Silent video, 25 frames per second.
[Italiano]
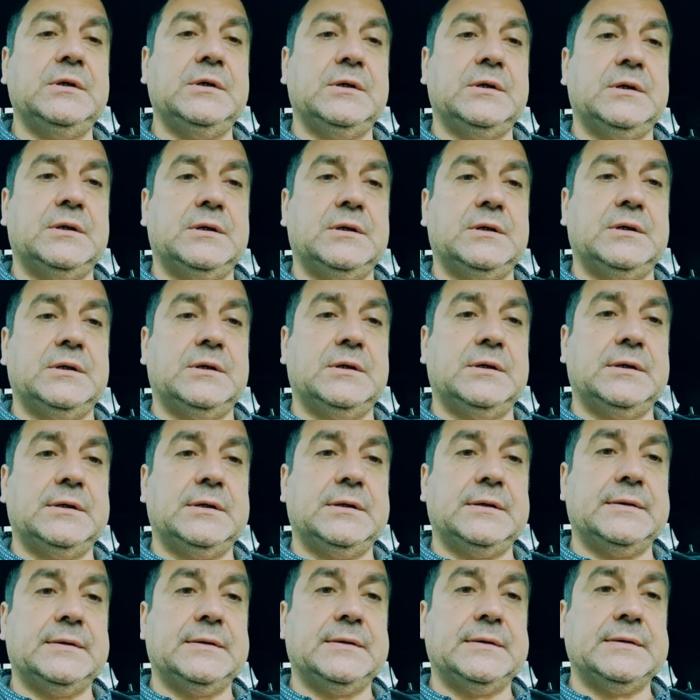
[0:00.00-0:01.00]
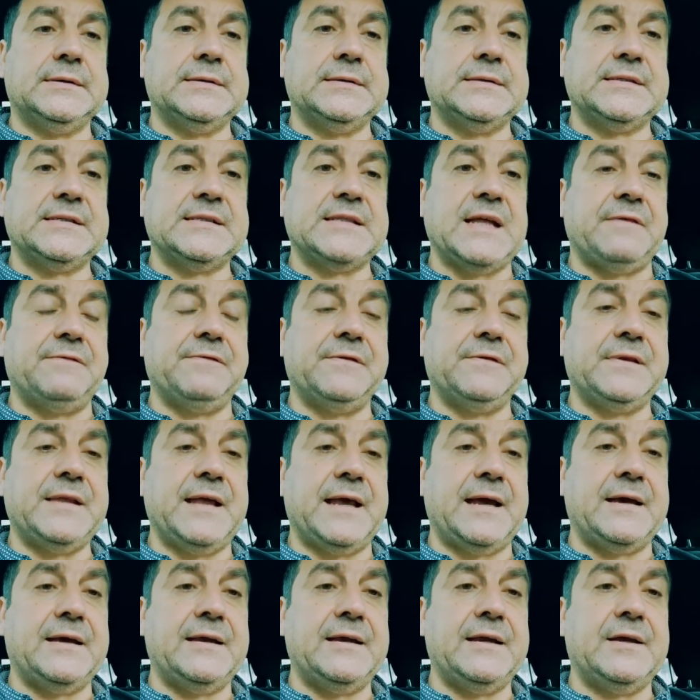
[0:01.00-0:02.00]
uh, staff
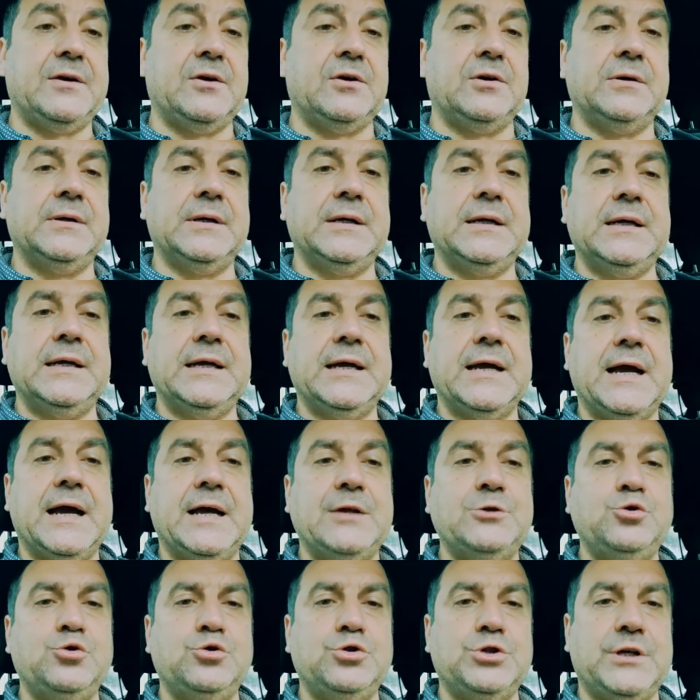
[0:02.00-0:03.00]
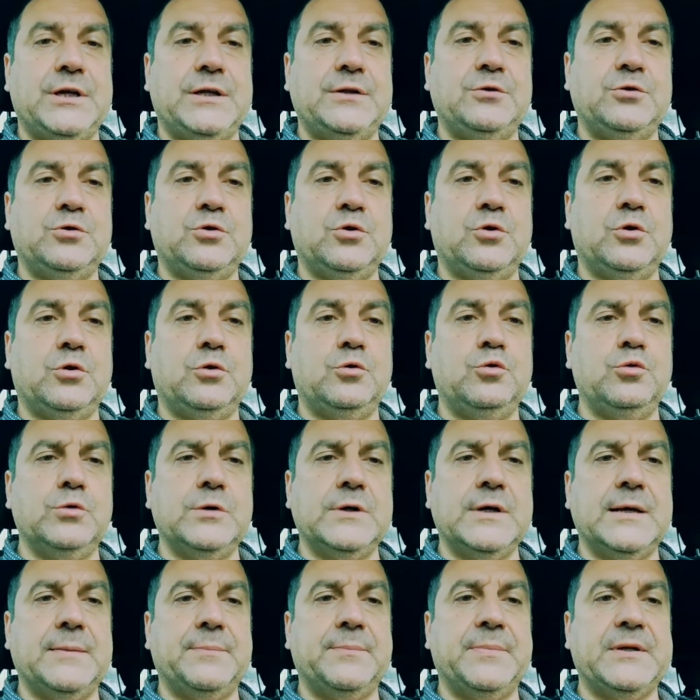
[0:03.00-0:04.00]
tecnico aggiungendo
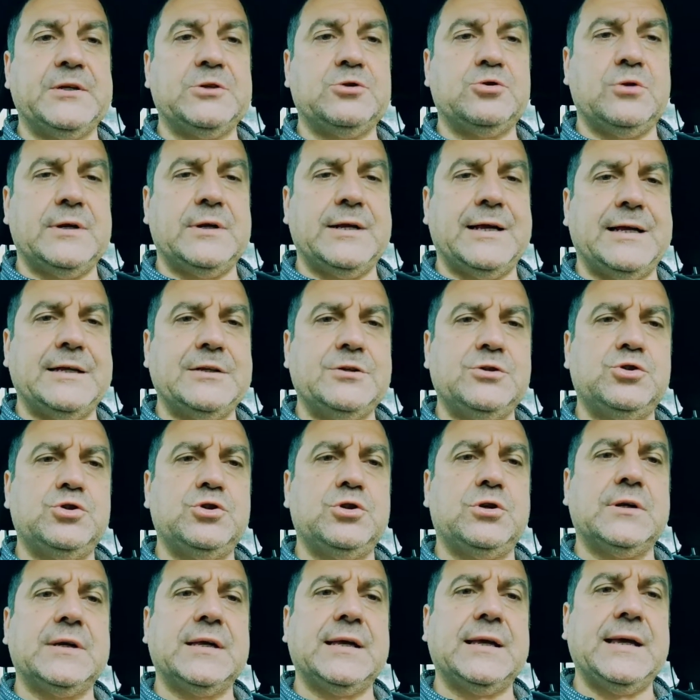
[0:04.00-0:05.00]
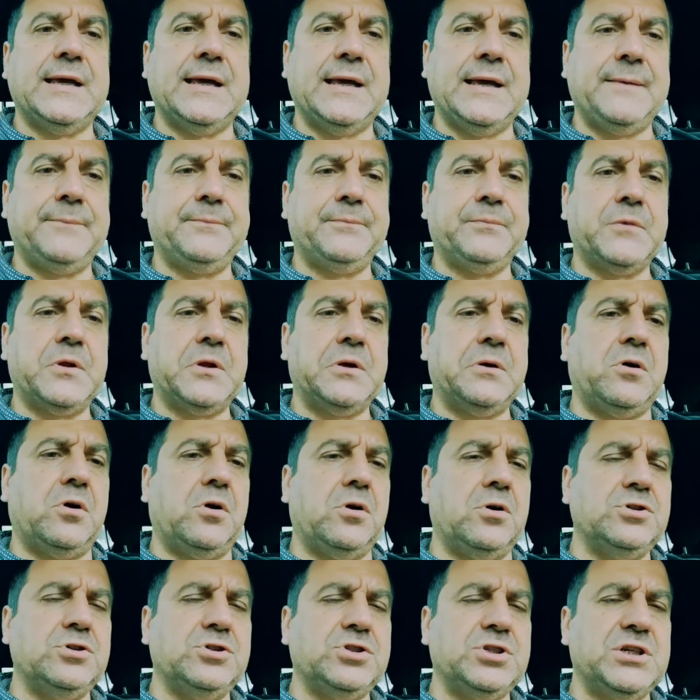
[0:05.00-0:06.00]
un personaggio che
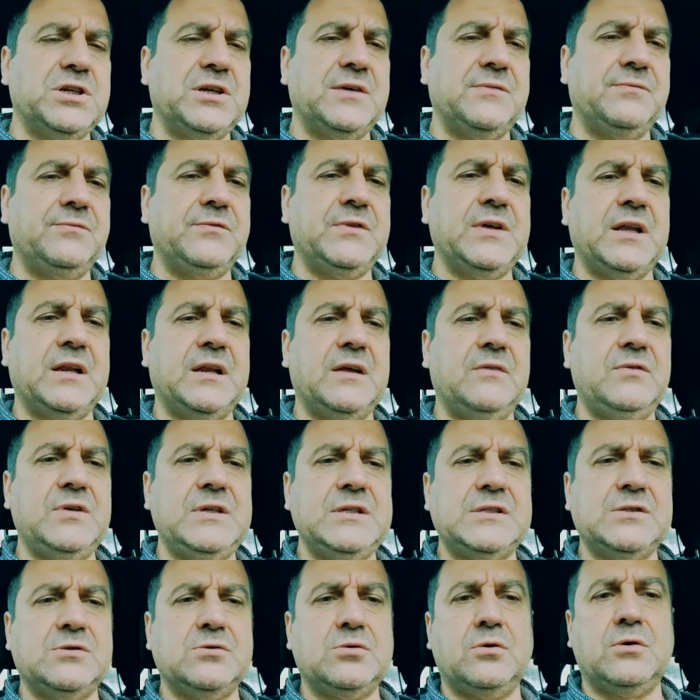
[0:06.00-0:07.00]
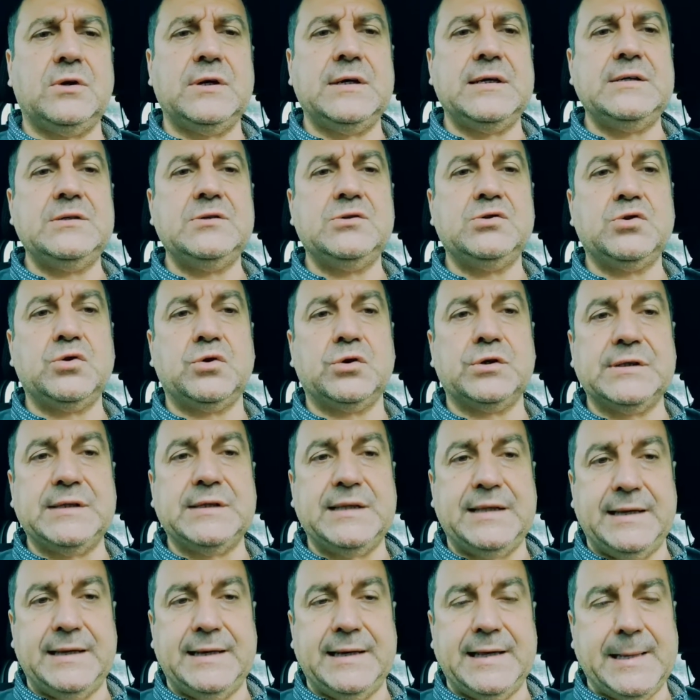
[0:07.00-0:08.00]
oggi viene visto in
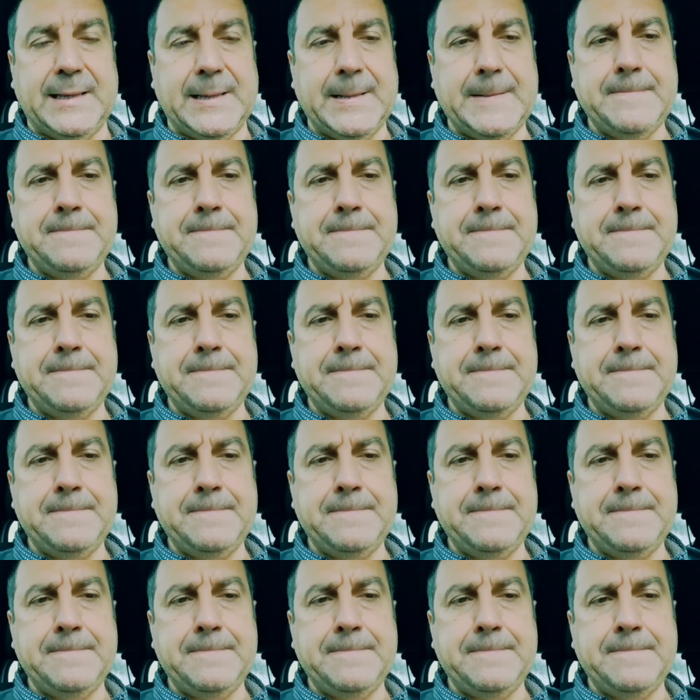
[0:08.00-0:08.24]
sordina,